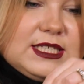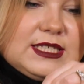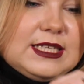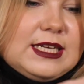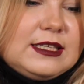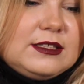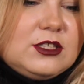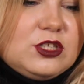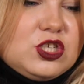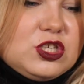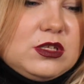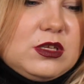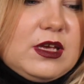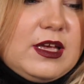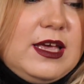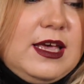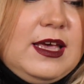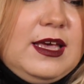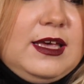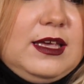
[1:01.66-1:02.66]

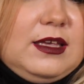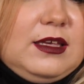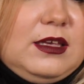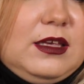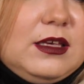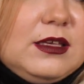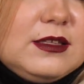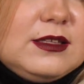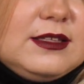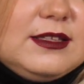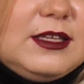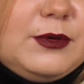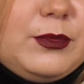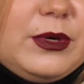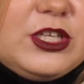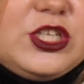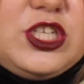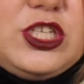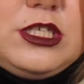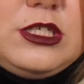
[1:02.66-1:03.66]
достаточно, и
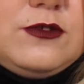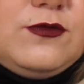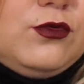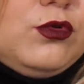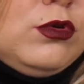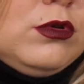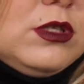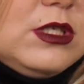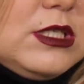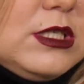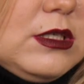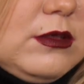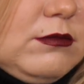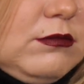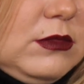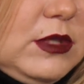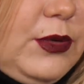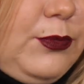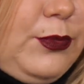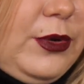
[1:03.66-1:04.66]
намочить волосы
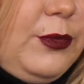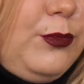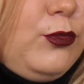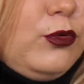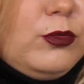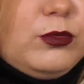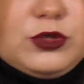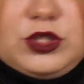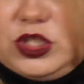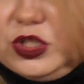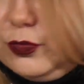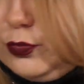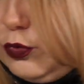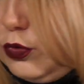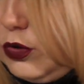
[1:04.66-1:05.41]
да, при помощи